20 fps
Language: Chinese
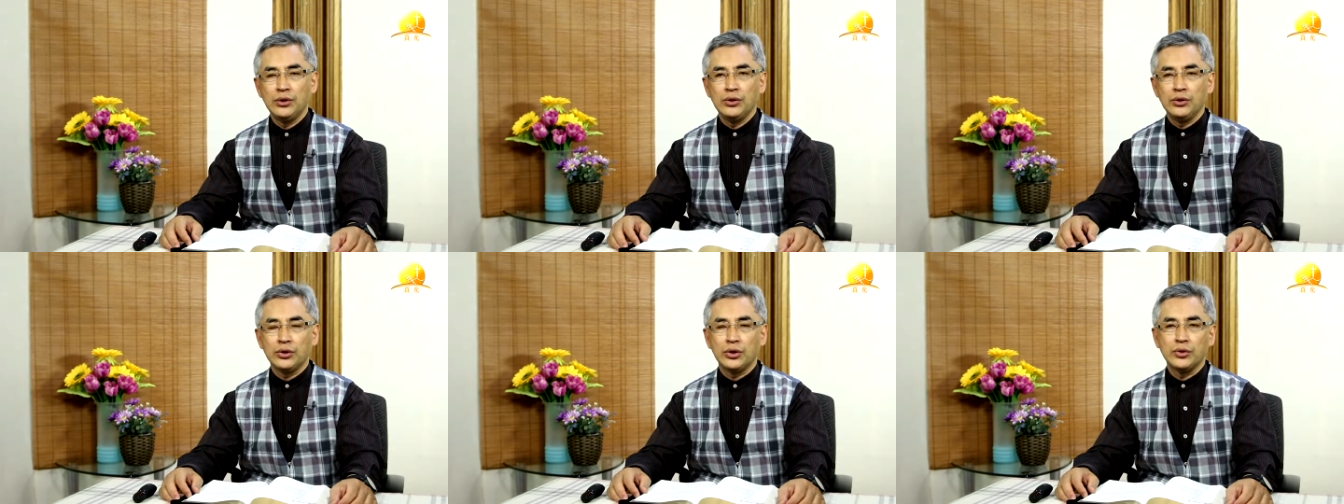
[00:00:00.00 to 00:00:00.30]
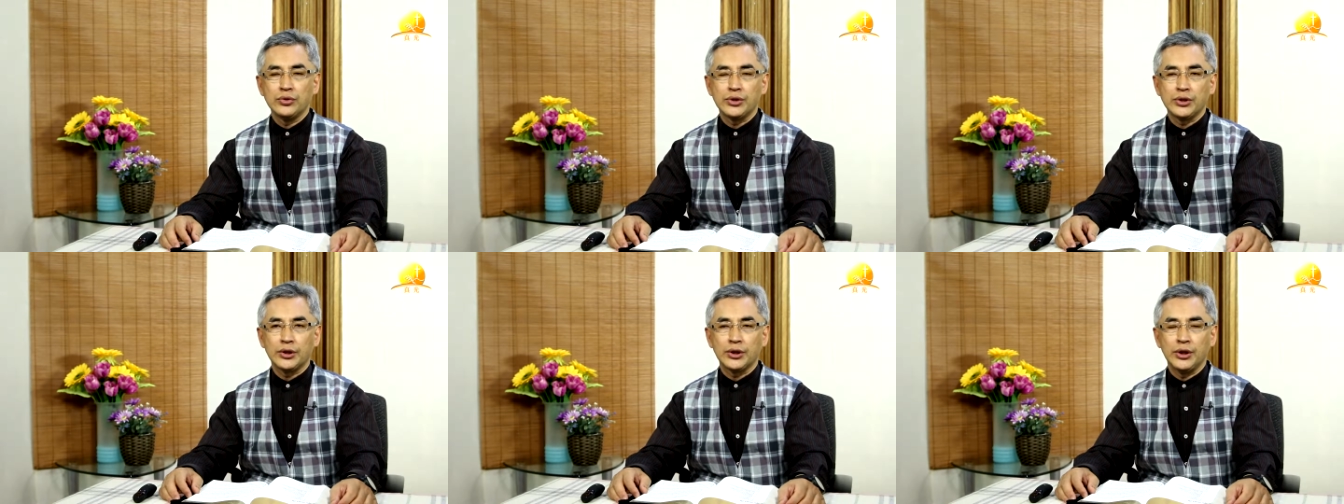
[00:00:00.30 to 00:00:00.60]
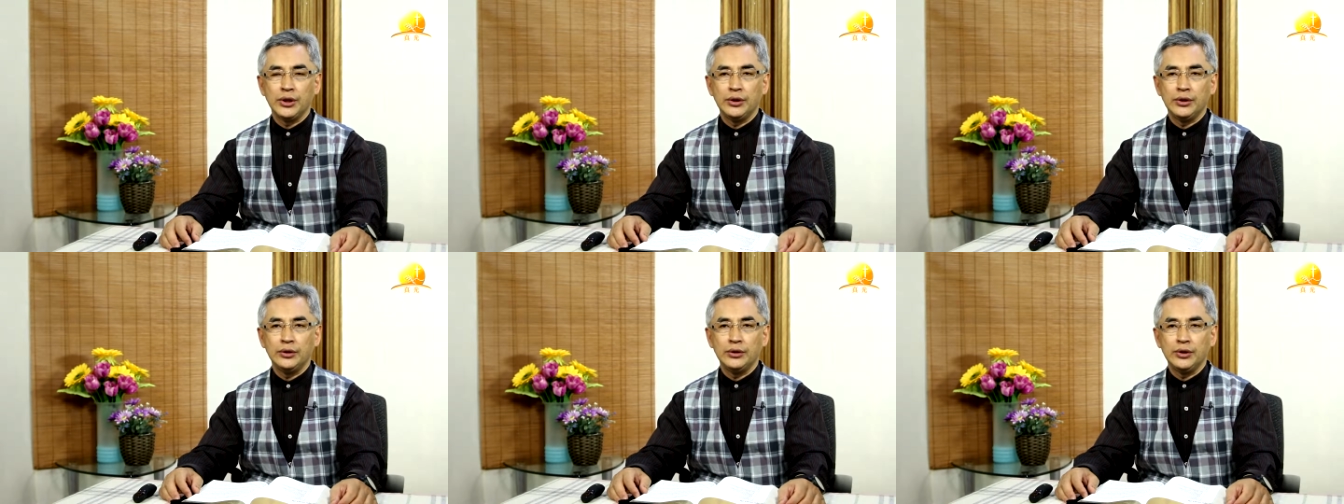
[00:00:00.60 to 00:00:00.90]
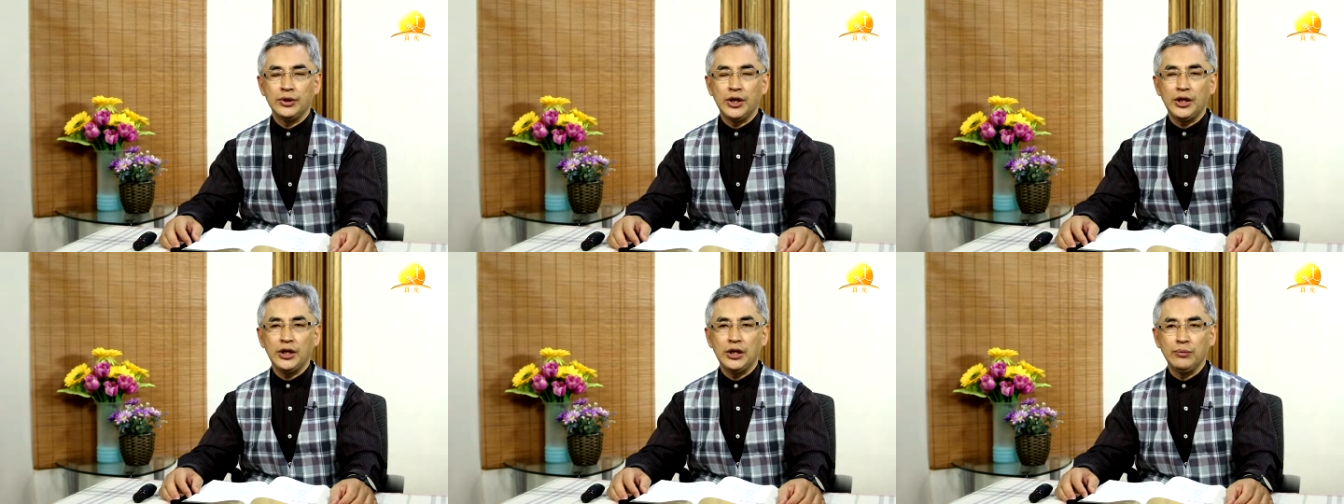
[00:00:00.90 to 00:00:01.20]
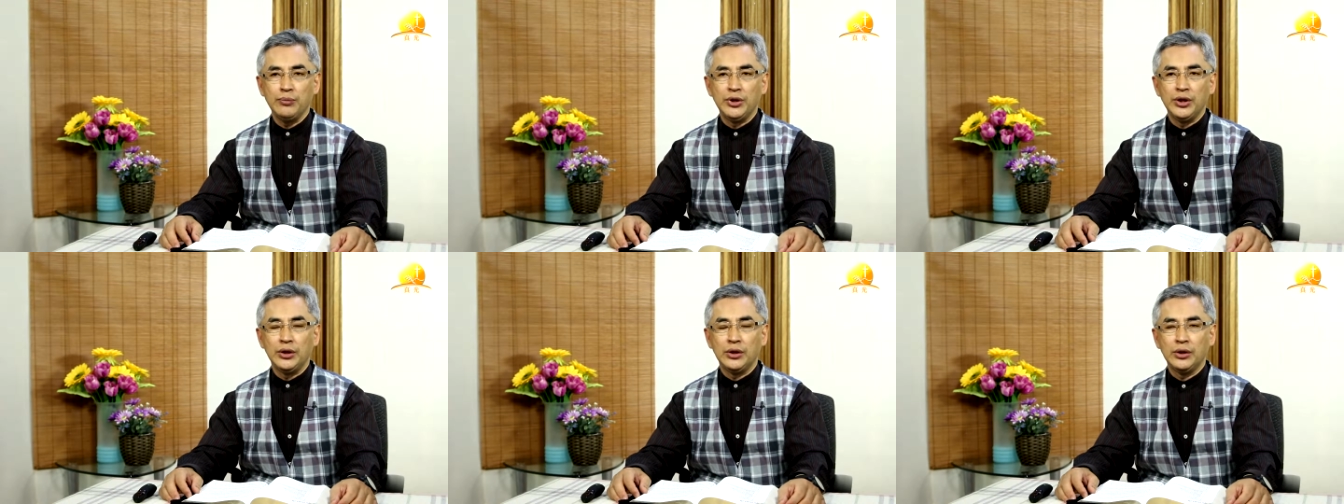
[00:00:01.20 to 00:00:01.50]
都是跟耶利
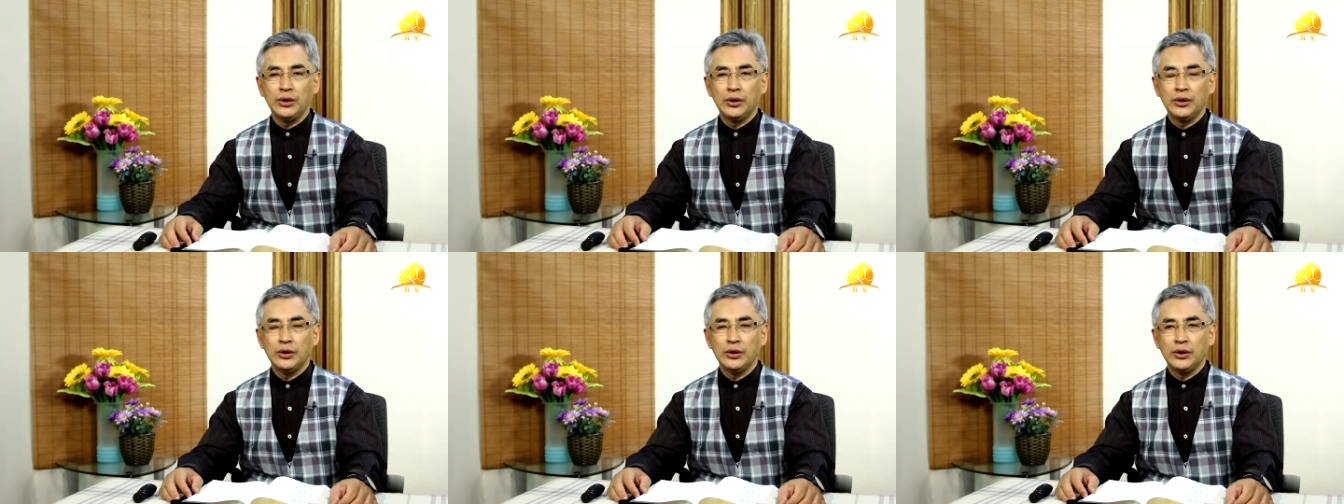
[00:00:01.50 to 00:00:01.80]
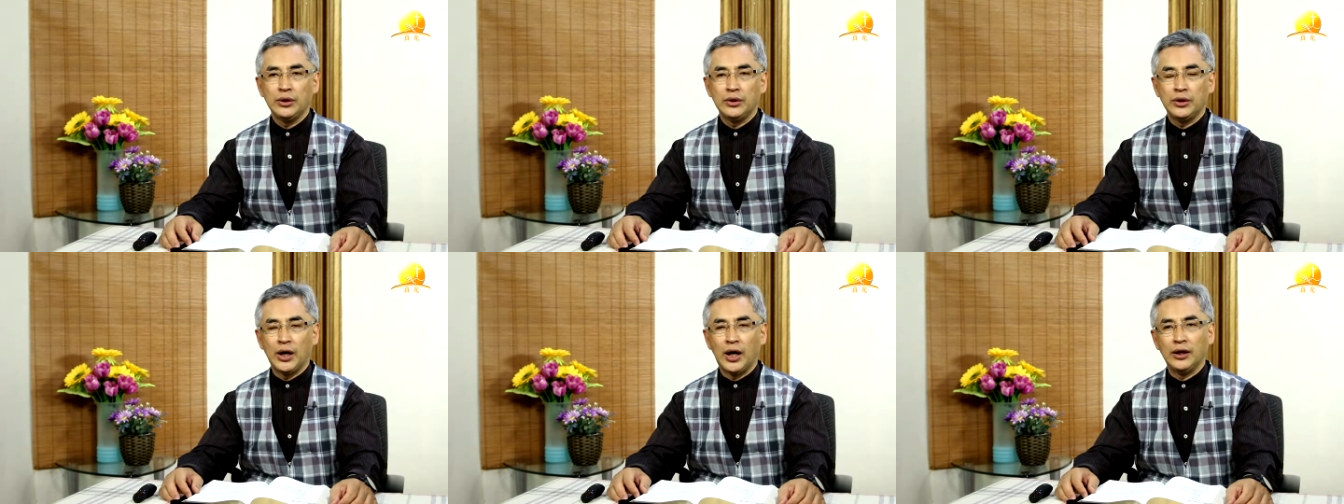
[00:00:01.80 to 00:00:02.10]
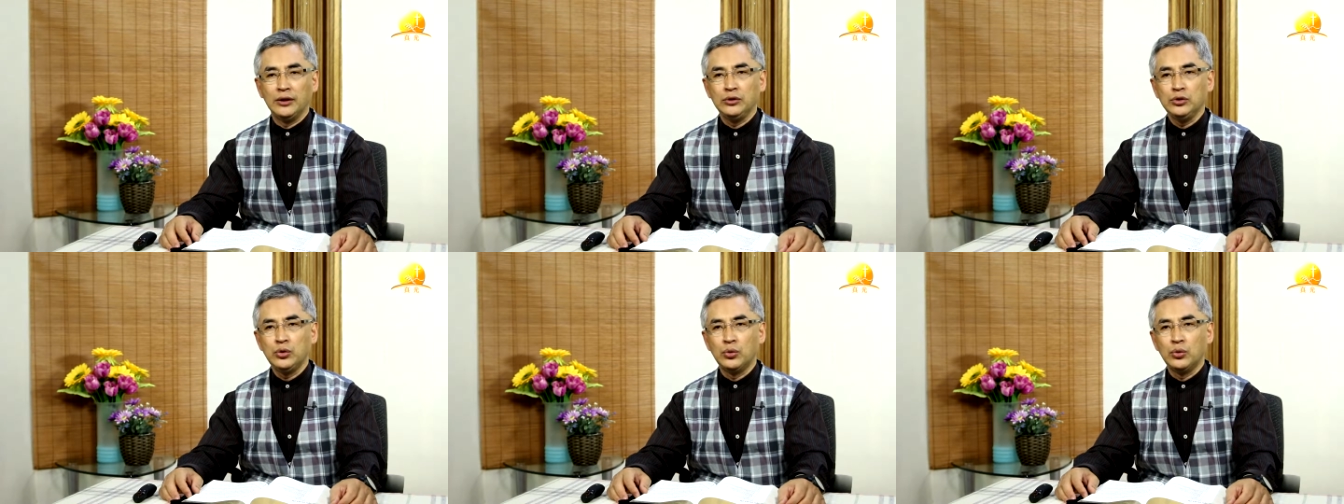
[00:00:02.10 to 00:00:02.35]
米南